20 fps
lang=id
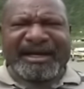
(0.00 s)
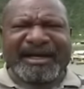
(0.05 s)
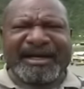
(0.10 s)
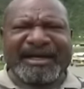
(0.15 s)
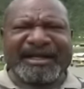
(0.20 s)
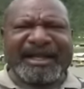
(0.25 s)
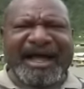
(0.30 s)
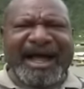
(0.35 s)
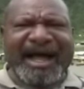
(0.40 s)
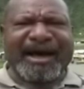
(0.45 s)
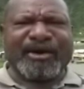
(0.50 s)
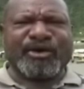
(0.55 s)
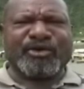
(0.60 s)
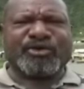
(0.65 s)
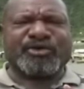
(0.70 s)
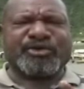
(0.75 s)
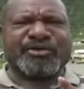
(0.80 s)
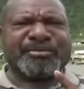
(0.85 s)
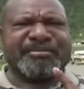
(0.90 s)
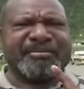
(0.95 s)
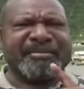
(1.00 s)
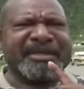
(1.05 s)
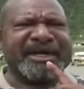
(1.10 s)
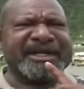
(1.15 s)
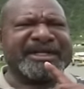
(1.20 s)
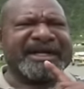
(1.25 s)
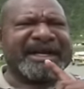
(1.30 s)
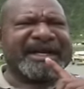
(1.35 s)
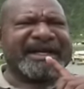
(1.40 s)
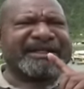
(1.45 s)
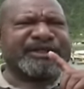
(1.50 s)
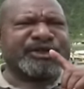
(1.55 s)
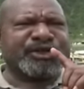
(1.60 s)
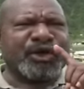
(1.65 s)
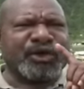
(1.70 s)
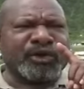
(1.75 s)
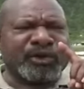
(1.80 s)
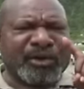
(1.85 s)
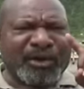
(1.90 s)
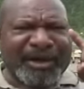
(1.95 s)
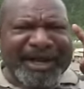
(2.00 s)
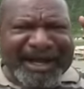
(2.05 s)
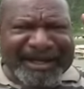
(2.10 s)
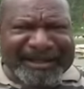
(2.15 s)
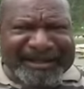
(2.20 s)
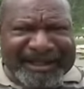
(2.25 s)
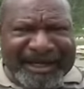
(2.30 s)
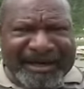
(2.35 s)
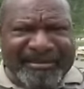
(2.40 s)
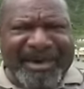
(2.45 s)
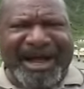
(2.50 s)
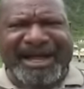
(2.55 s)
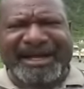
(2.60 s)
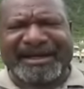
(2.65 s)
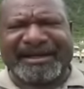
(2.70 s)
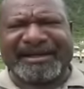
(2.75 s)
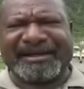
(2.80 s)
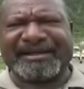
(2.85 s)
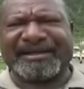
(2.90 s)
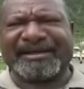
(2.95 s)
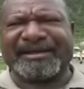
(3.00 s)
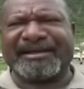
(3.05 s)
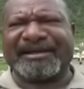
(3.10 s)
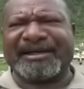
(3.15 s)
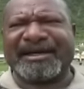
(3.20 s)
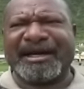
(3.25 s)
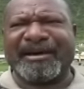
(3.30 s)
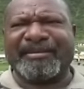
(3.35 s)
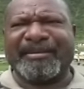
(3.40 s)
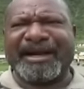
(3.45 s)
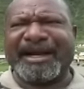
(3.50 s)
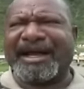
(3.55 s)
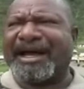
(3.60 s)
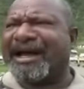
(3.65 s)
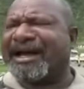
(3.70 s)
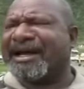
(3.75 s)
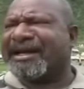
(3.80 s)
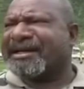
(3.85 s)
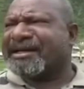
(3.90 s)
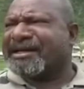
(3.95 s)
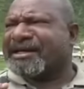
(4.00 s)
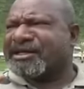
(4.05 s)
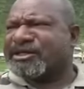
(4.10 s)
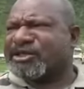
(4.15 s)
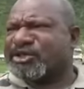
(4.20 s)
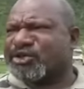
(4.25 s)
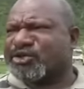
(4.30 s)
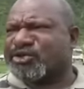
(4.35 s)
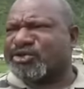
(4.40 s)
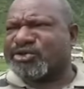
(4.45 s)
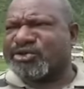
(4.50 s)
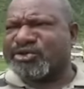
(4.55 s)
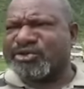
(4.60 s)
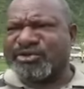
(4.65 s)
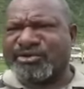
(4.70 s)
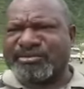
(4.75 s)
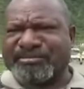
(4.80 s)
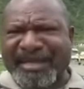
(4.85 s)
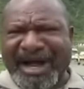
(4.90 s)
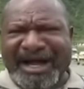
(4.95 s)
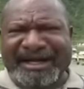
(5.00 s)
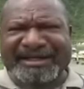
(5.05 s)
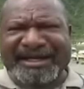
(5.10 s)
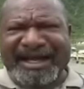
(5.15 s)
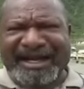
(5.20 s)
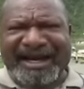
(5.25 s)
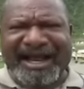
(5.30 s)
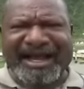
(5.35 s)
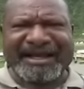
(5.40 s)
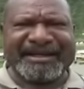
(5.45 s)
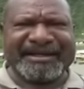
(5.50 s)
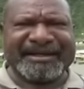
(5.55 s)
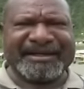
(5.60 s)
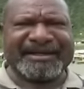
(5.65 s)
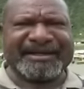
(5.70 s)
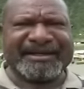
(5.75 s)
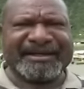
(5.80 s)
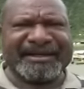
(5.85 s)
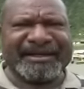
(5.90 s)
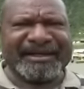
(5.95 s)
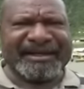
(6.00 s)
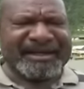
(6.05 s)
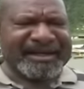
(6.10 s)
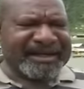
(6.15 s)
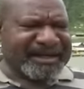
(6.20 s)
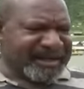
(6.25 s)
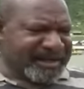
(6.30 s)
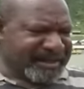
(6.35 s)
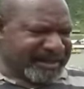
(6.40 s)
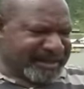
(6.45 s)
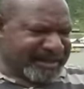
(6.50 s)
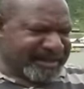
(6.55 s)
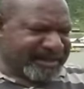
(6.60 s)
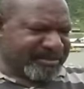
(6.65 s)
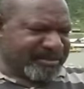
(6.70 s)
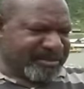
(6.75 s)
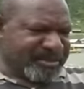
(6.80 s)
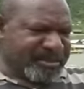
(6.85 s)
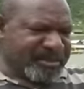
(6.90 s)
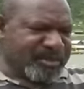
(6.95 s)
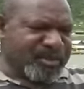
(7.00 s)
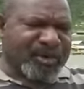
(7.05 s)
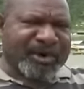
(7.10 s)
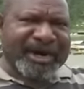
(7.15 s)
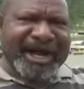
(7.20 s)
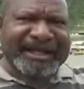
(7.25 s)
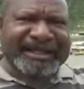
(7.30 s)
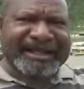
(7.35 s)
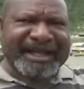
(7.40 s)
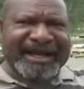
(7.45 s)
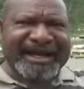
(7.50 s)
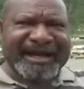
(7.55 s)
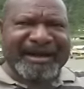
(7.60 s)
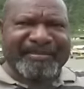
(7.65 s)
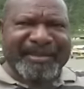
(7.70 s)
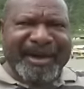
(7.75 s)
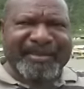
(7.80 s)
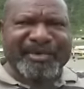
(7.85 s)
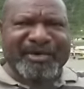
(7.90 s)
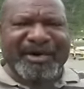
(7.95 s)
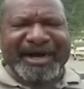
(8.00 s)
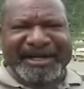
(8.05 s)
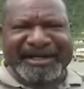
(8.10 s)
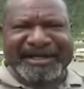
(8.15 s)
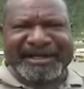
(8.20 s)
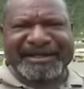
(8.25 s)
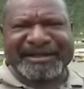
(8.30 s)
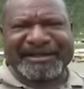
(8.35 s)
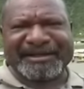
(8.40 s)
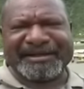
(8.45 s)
kita harus menjadi contoh yang terbaik kepada suku bangsa lain di muka tanah Papua ini